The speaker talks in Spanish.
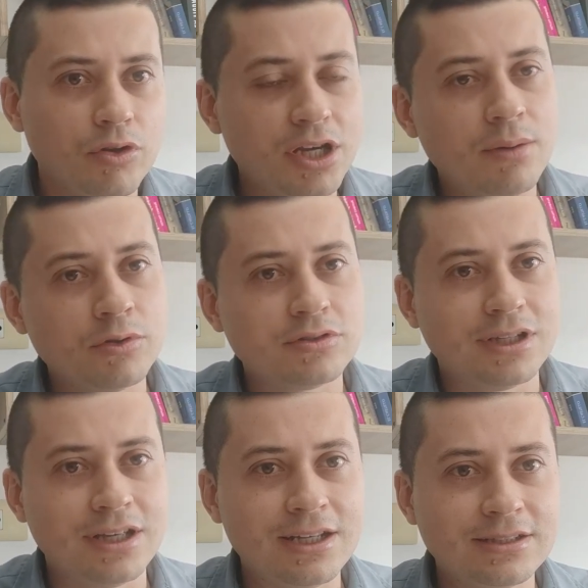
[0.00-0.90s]

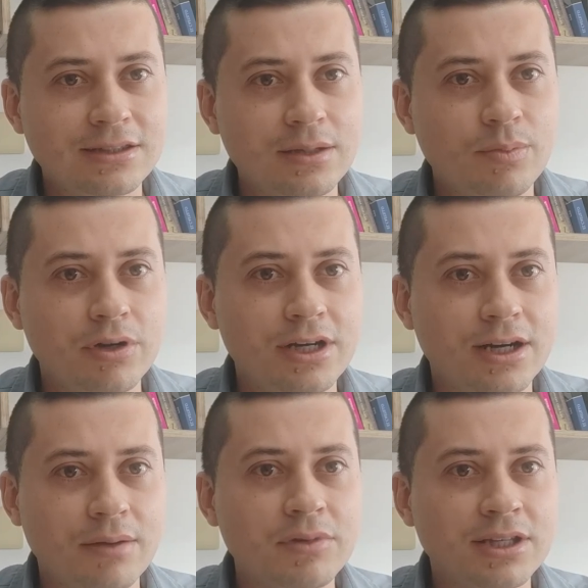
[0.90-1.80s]
podríamos tener ese tipo
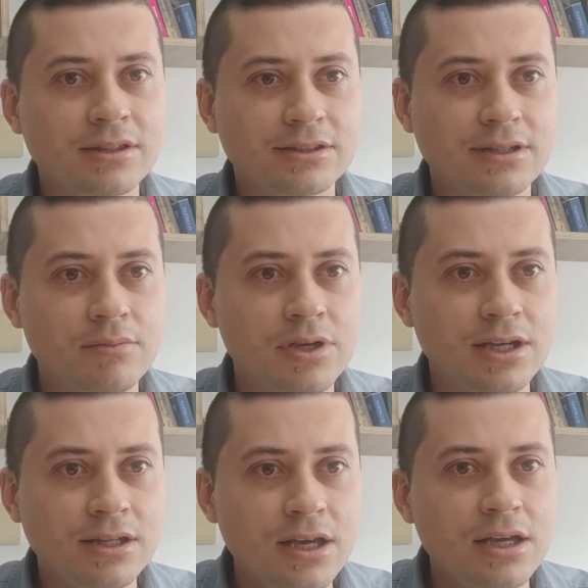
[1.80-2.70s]
de herramientas
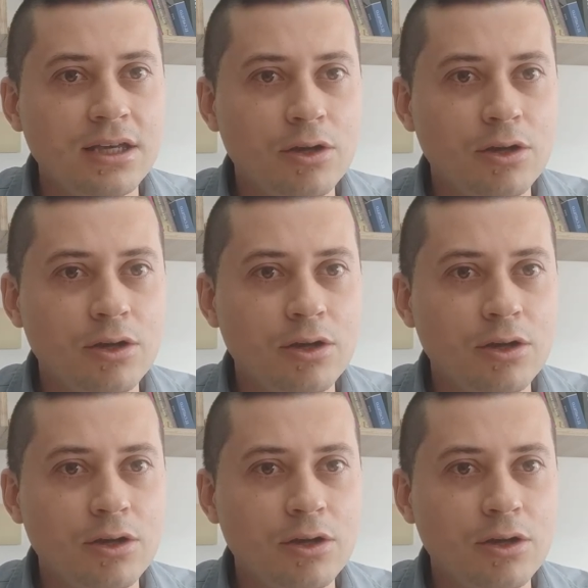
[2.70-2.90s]
también